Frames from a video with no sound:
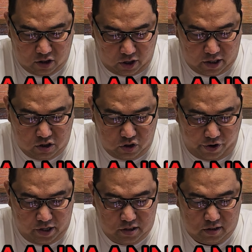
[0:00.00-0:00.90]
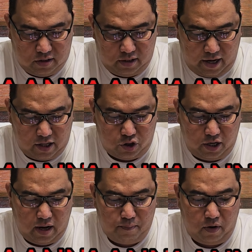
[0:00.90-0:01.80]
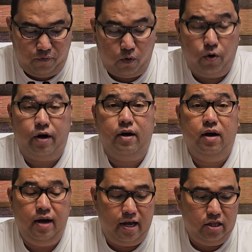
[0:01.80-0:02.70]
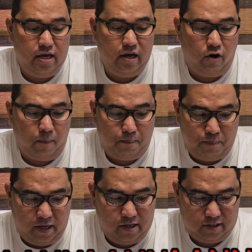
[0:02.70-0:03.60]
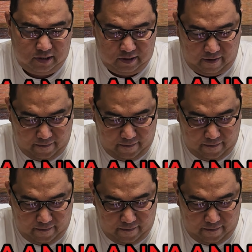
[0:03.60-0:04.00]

Third choice, entry number 4, Lady of Peace.